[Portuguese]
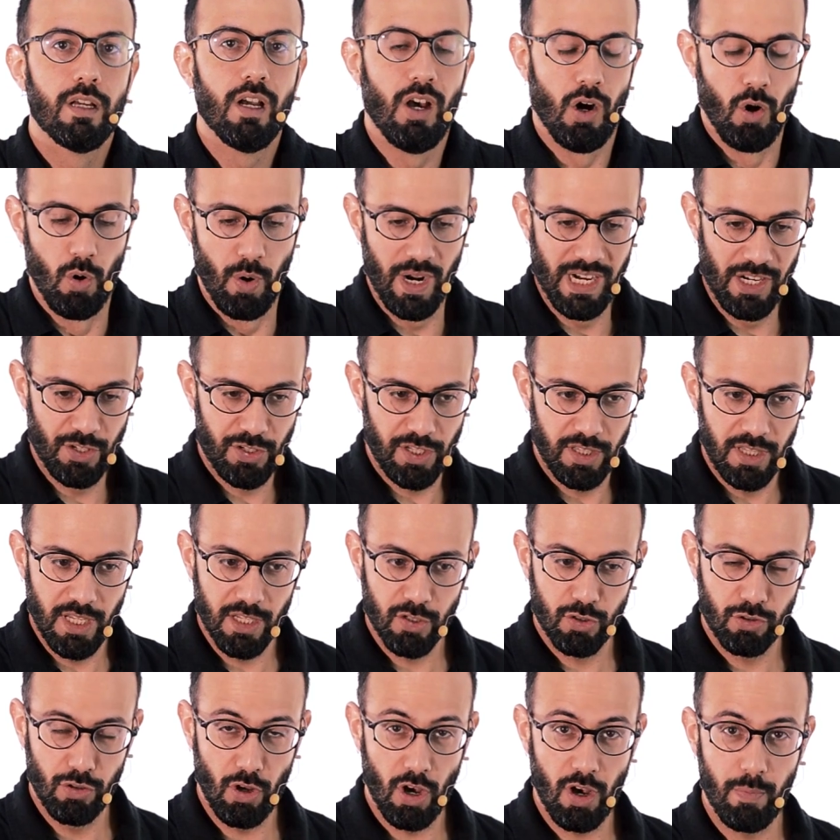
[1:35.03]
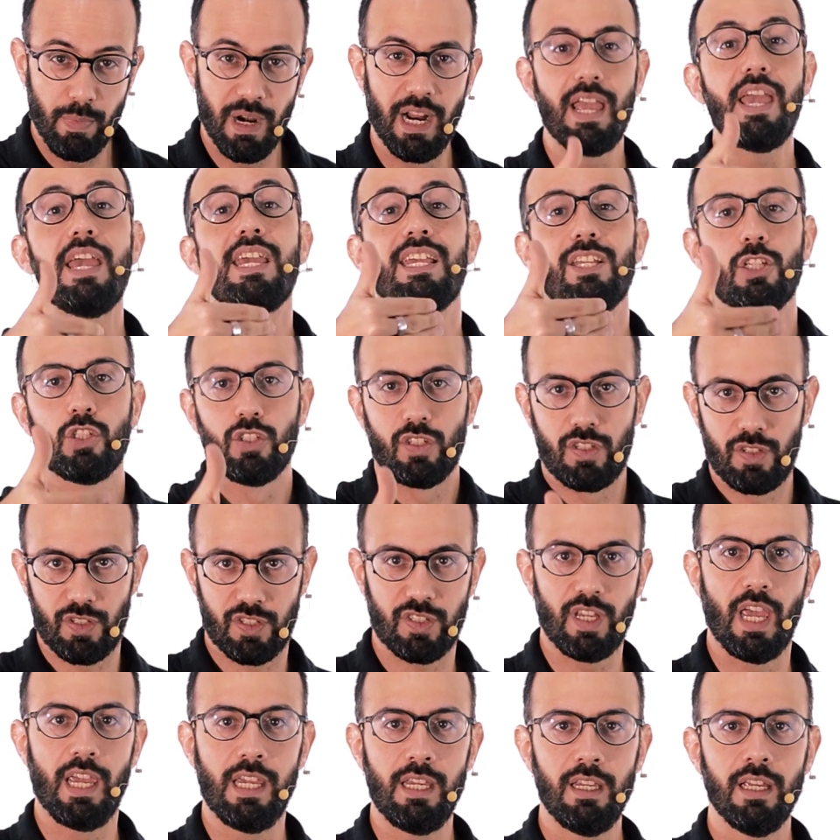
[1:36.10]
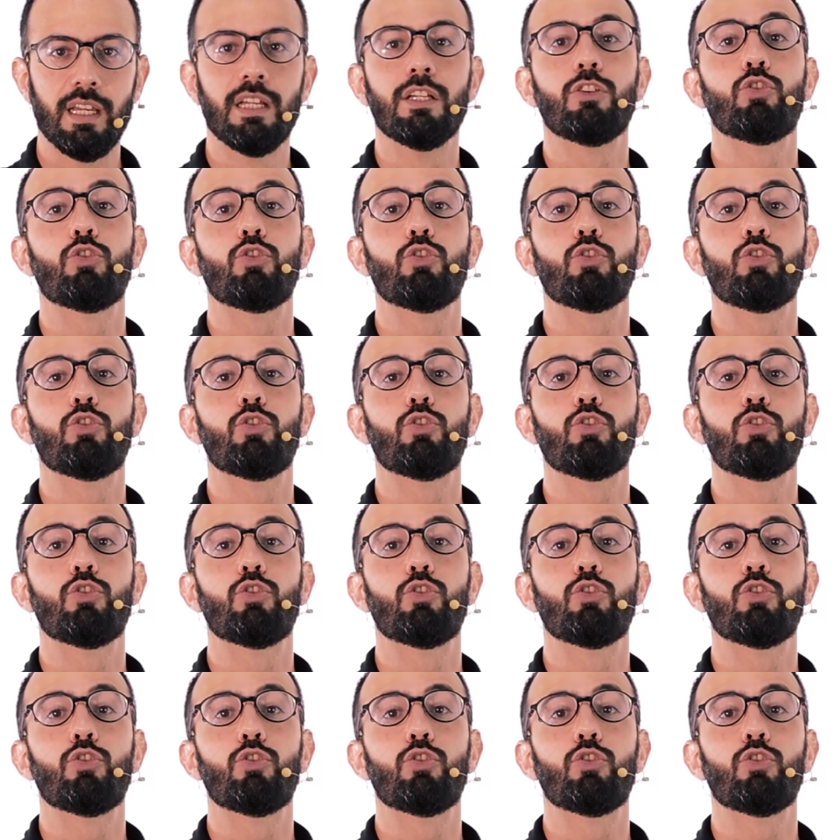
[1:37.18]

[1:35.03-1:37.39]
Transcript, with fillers: Ou ele se desdobra em 100,